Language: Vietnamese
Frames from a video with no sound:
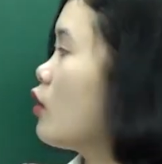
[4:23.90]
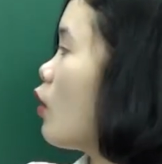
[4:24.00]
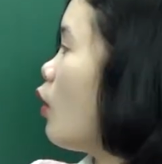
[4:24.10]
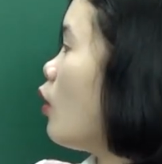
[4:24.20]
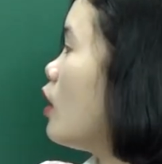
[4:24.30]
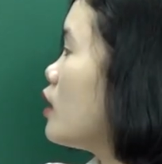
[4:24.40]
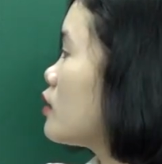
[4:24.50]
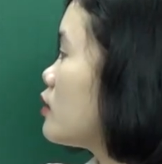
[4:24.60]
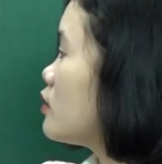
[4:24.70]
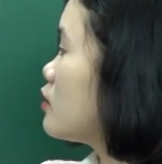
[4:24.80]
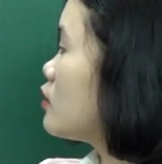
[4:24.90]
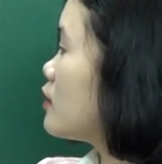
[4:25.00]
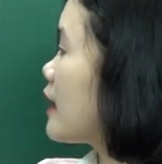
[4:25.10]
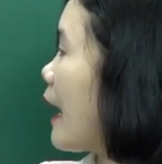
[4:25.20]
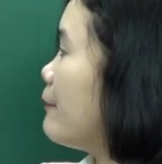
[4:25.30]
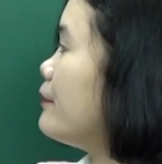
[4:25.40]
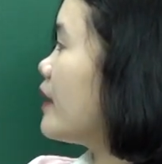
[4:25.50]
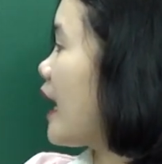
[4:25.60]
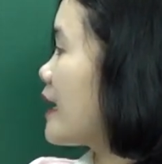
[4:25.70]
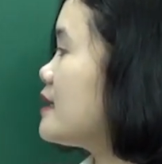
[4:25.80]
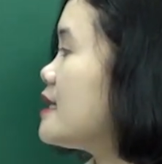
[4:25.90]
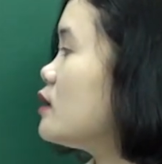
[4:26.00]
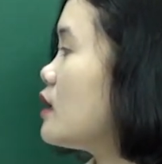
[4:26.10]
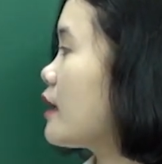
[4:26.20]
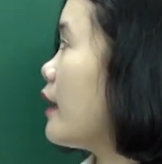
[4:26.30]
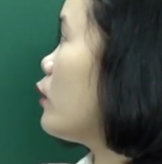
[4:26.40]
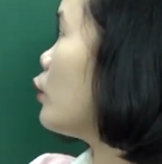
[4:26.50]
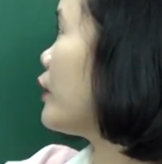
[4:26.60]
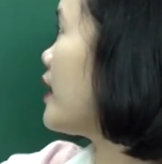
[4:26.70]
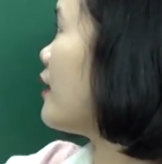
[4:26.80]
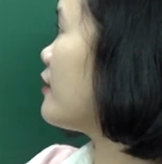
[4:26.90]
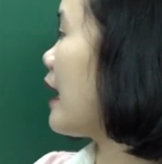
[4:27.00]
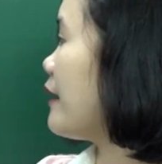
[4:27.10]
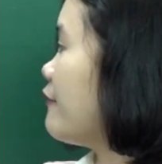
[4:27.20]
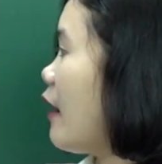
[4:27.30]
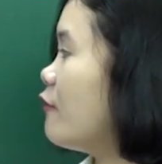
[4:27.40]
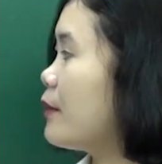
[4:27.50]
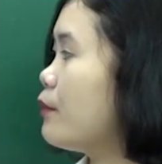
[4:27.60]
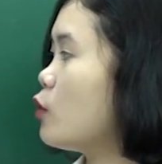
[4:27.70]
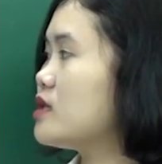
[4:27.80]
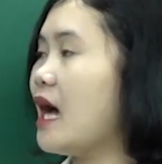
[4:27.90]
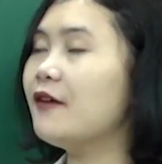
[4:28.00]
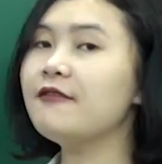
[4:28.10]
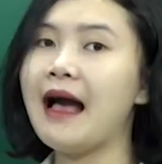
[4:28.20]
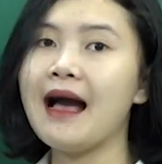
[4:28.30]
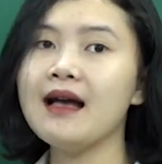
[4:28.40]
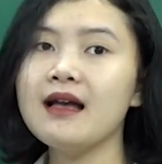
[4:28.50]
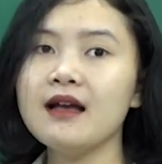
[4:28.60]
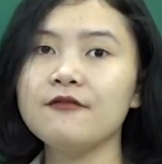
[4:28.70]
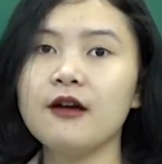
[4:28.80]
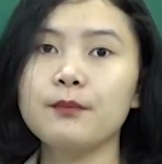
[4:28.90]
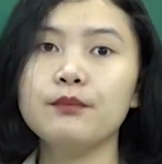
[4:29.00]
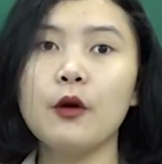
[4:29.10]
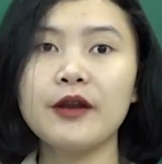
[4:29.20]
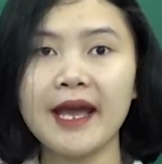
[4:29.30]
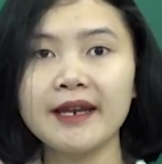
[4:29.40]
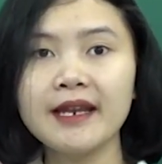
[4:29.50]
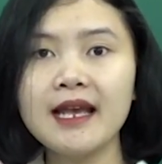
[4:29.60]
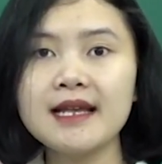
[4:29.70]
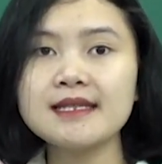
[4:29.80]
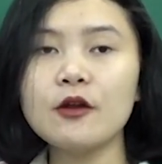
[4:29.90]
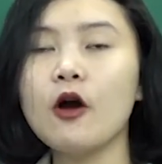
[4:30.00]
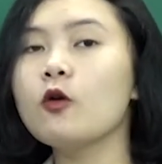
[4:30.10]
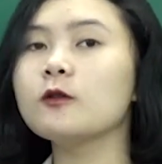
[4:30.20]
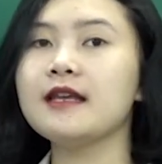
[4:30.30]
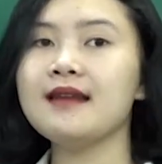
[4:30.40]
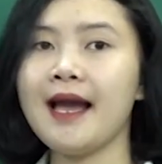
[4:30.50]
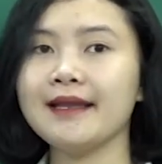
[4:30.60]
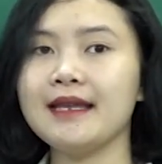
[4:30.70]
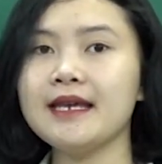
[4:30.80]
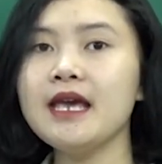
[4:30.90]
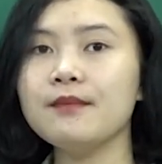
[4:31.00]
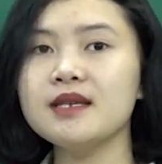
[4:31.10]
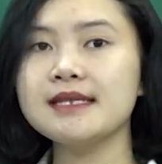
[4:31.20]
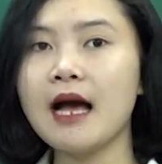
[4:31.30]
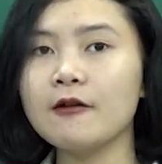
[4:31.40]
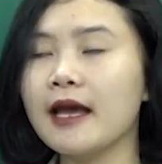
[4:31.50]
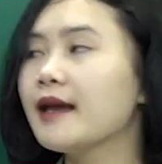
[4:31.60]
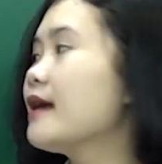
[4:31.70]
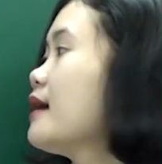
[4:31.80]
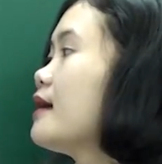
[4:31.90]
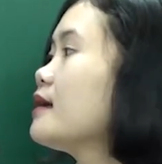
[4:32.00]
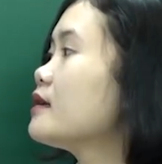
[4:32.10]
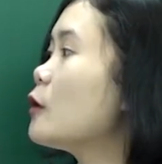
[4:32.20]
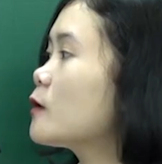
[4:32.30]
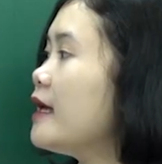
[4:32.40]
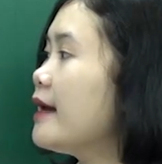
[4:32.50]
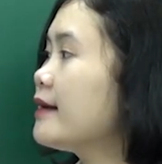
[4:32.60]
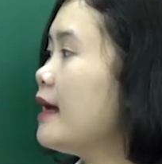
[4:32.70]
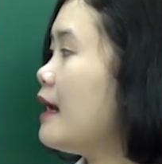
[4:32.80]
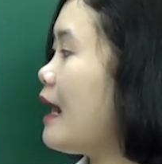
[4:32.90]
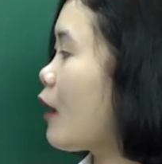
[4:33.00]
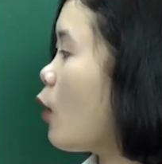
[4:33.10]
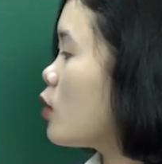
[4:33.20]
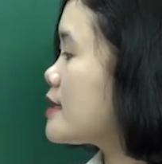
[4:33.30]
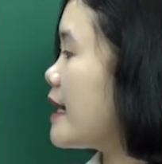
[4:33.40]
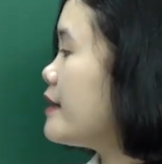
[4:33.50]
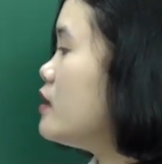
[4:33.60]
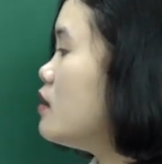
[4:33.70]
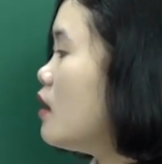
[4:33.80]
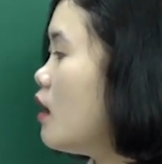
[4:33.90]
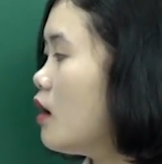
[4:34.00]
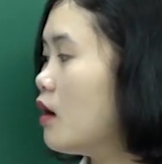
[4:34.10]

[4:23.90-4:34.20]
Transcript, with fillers: Cô cắm gắn chiếc nhiệt kế thủy ngân này vào vật màu trắng và vật màu đen. Sau đó cô tiến hành thí nghiệm như sau này. Đầu tiên là cô sẽ đưa